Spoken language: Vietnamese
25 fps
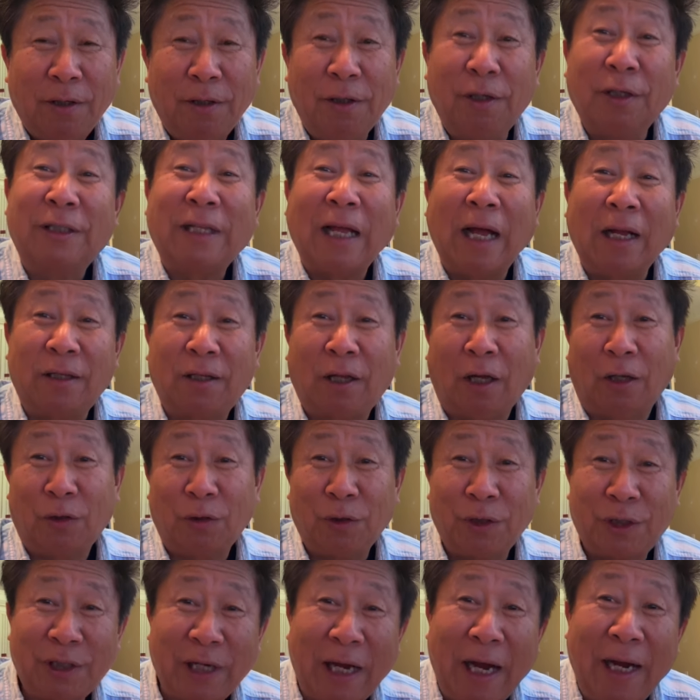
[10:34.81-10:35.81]
nu tang ta
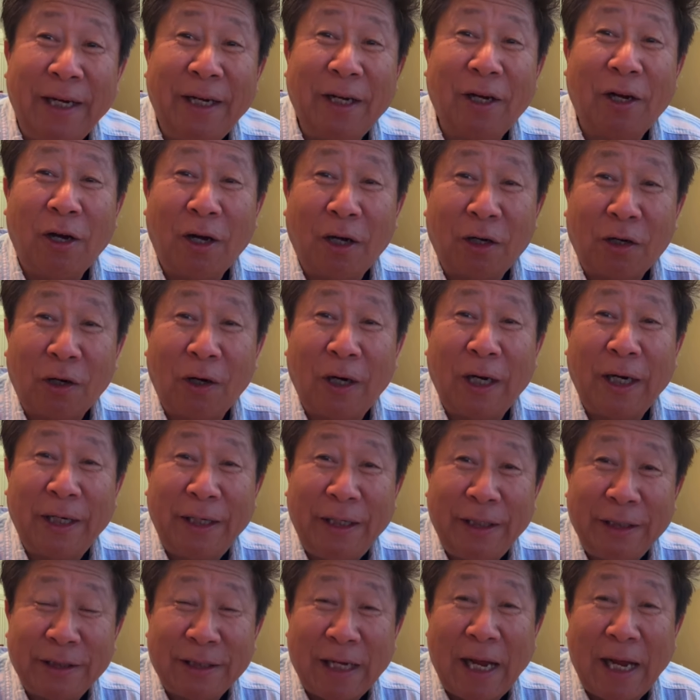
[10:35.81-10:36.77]
to sang i kha ko la ni